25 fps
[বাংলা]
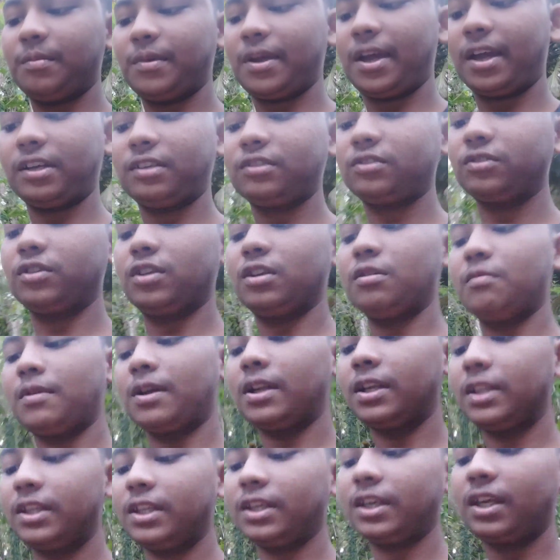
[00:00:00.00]
আমি একজনের
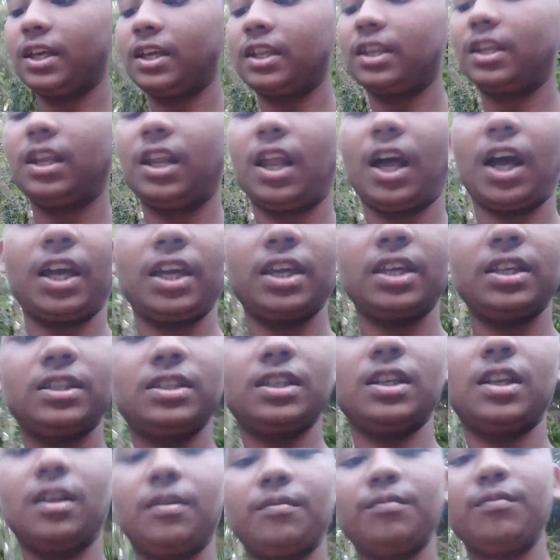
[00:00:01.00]
বাড়ি থেকে এনে
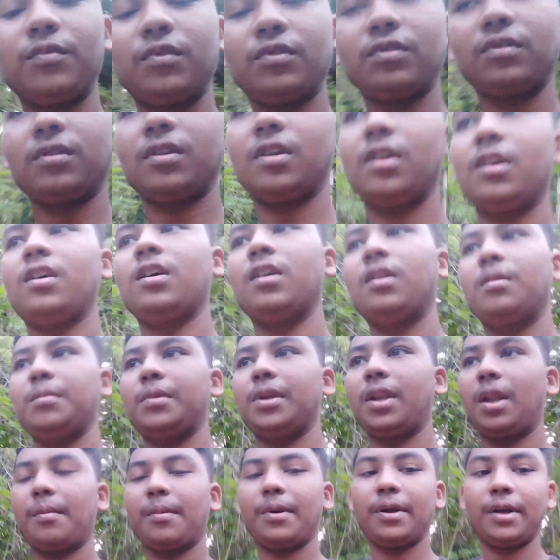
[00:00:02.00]
লাগিয়েছিলাম
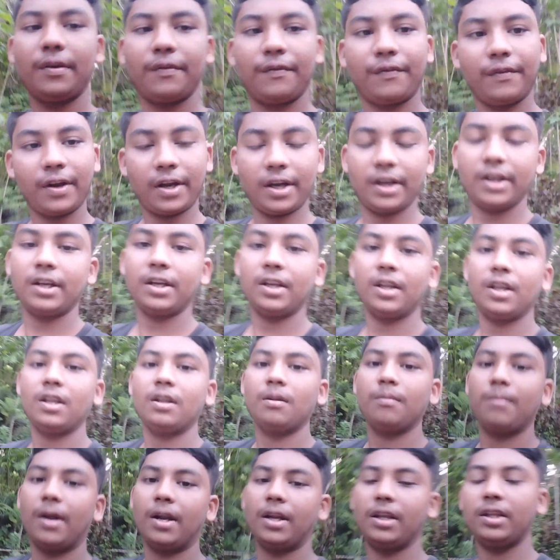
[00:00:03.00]
মানে আমার একটা ফ্রেন্ডের
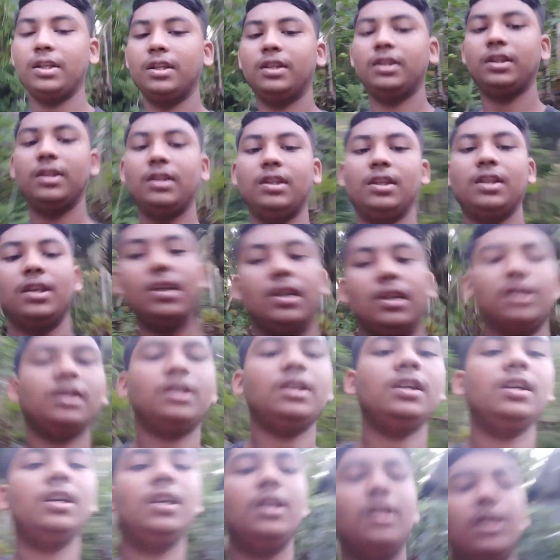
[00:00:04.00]
বাড়িতে
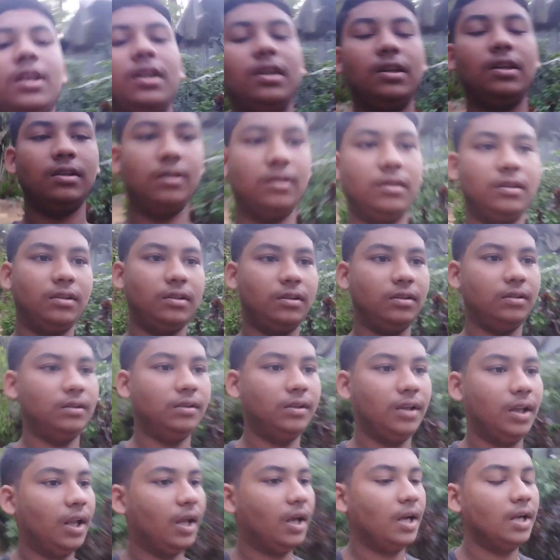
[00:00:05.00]
গিয়ে
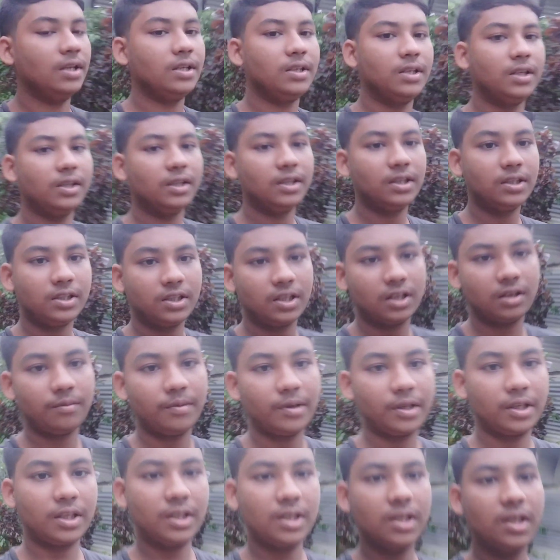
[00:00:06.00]
এনেছিলাম
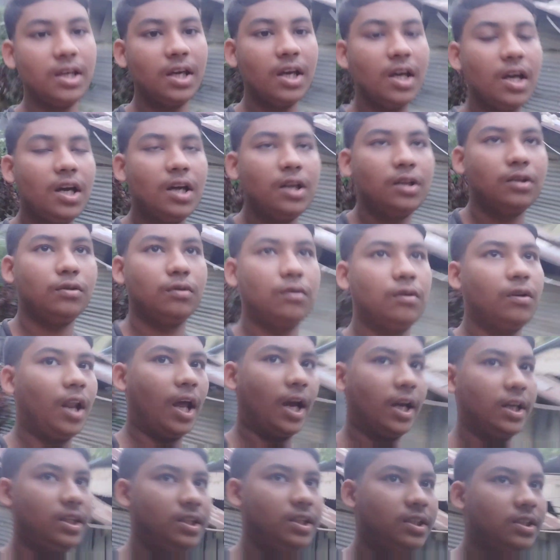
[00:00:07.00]
আর কি তো
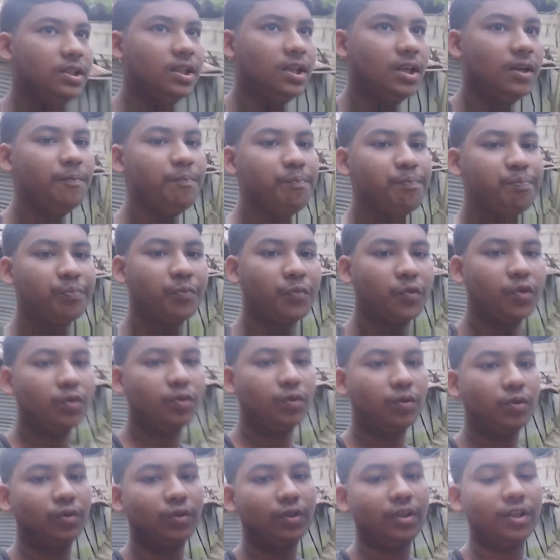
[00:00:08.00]
লাগিয়েছিলাম
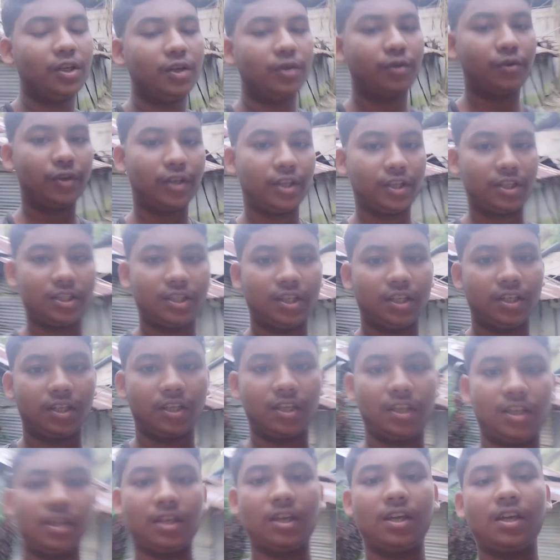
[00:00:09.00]
তো এটা হয়েছে আর
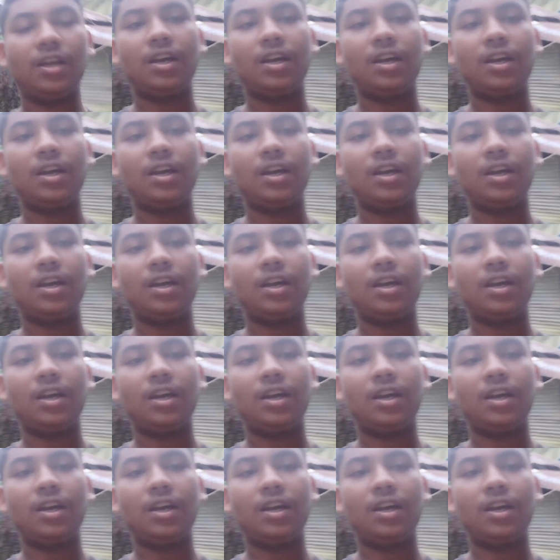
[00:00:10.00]
কি